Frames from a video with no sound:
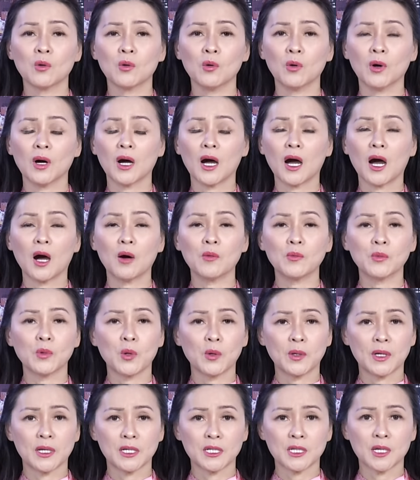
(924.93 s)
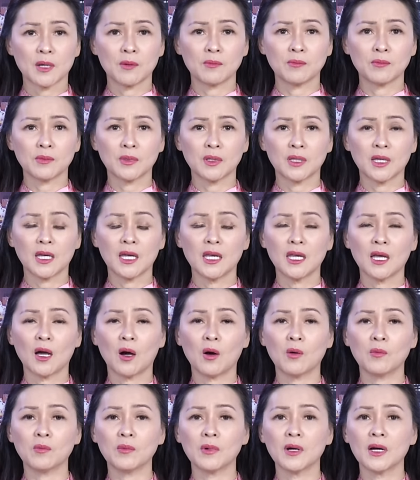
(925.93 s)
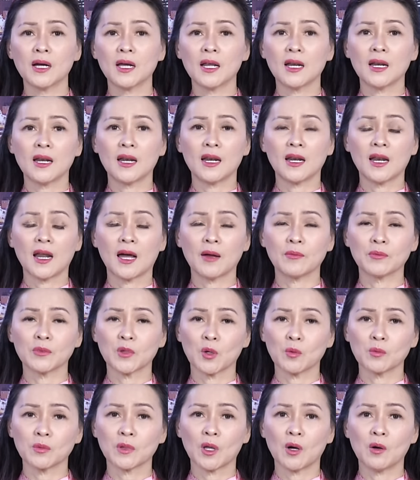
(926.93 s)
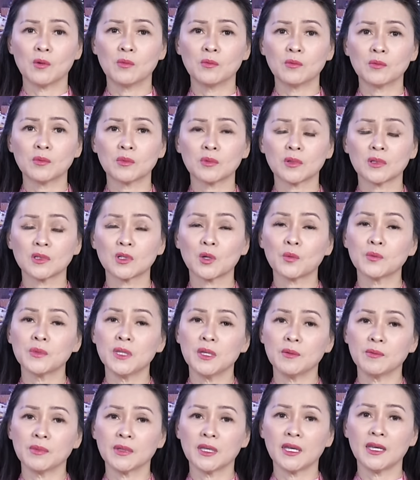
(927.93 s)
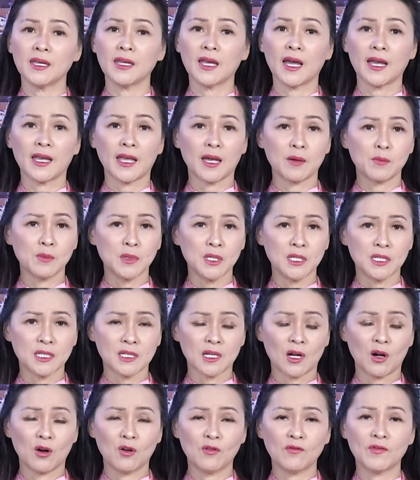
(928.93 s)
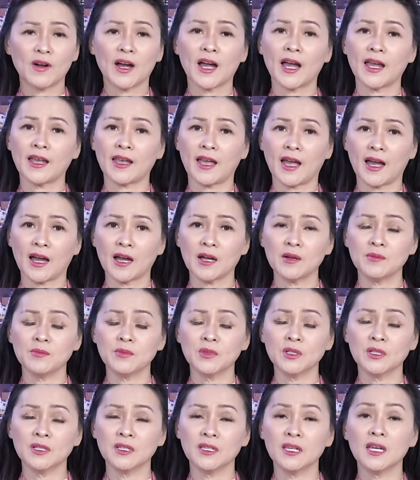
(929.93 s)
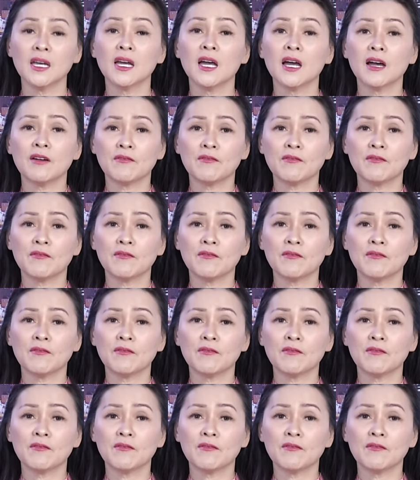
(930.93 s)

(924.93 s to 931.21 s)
của ông Donald Trump khi ông làm tổng thống trong nhiệm kỳ 2016 và 2020